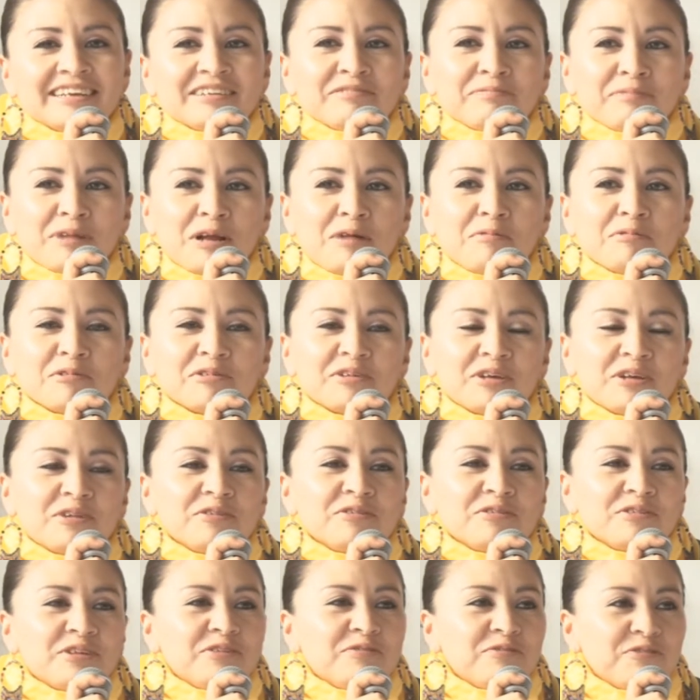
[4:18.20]
esperamos que
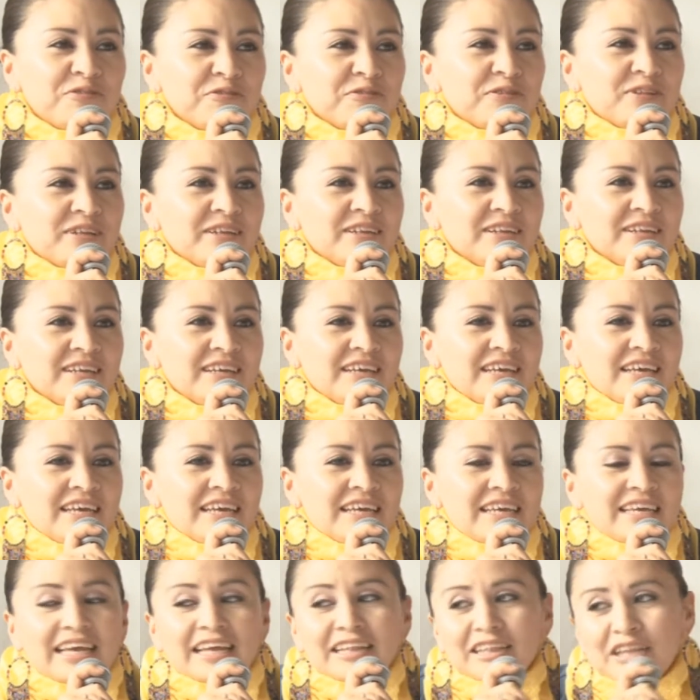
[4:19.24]
los disfruten.
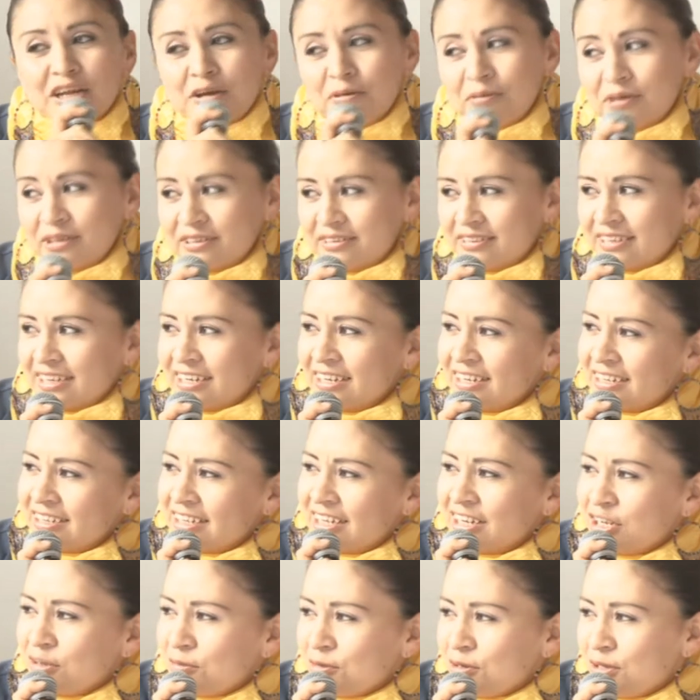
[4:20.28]
Y a través del,
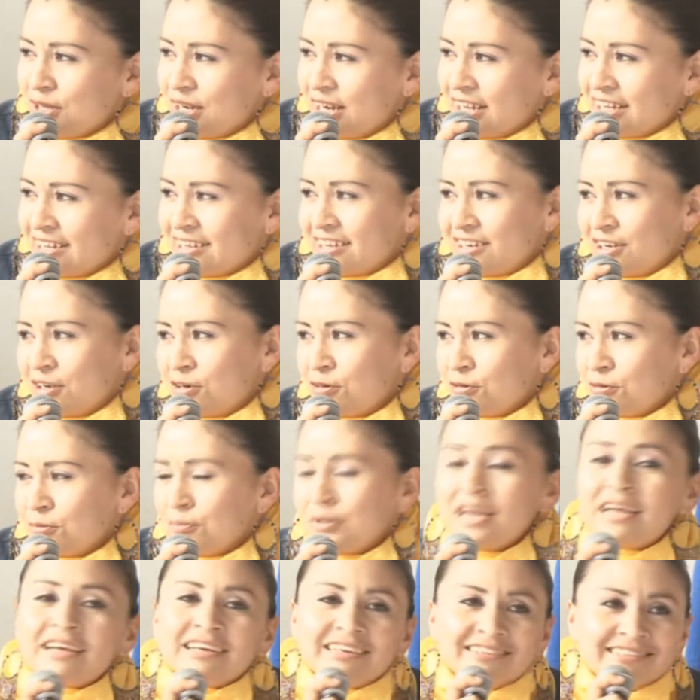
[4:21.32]
libro de la ingeniera
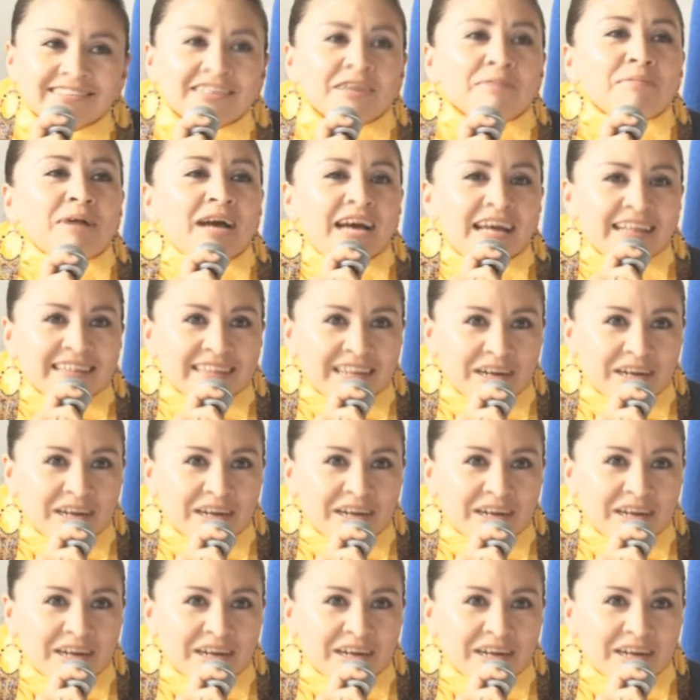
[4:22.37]
Ludmila, que se llama A